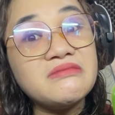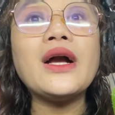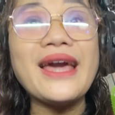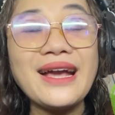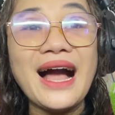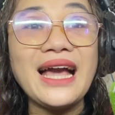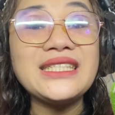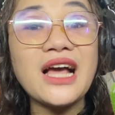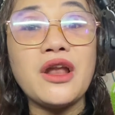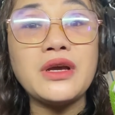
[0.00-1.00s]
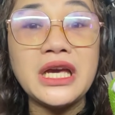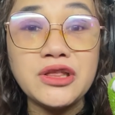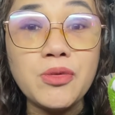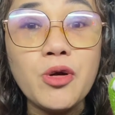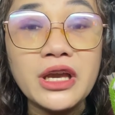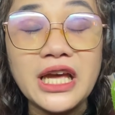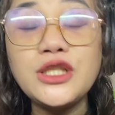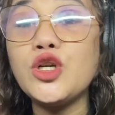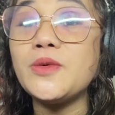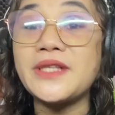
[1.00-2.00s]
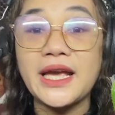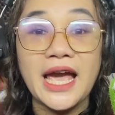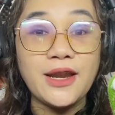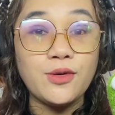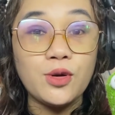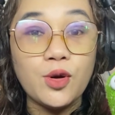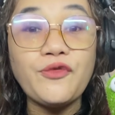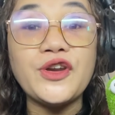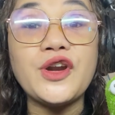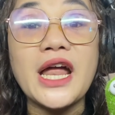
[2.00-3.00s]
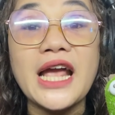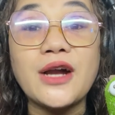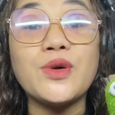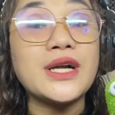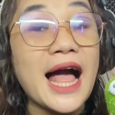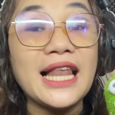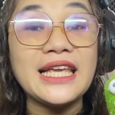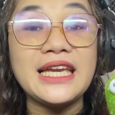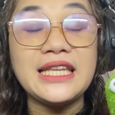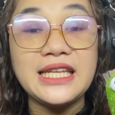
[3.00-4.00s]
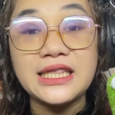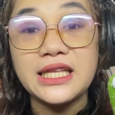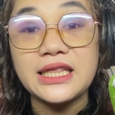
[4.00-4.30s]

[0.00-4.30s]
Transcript: Oke guys, kalau gitu mungkin cukup sekian dulu video dari aku kali ini